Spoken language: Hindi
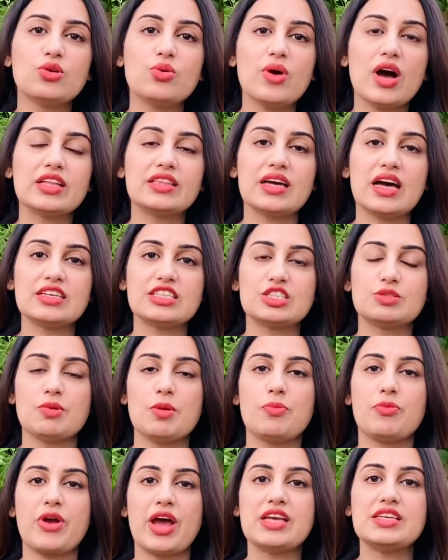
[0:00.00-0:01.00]
हुआ था
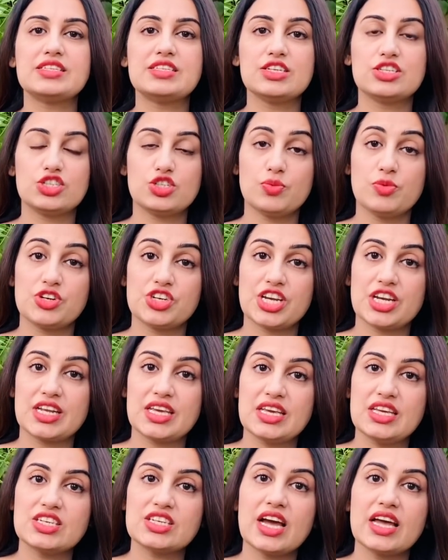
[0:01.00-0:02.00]
जिसमें प्राइस डिस्ट्रीब्यूशन
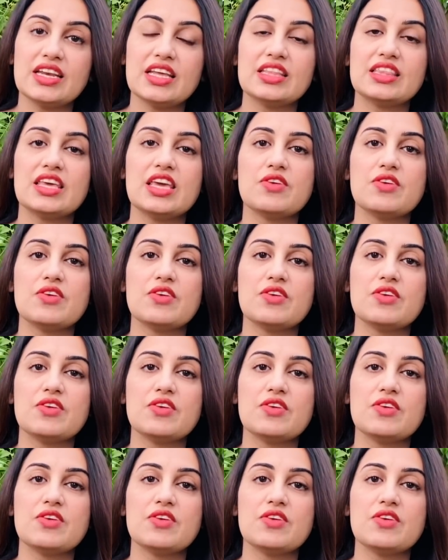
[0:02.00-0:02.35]
की जानी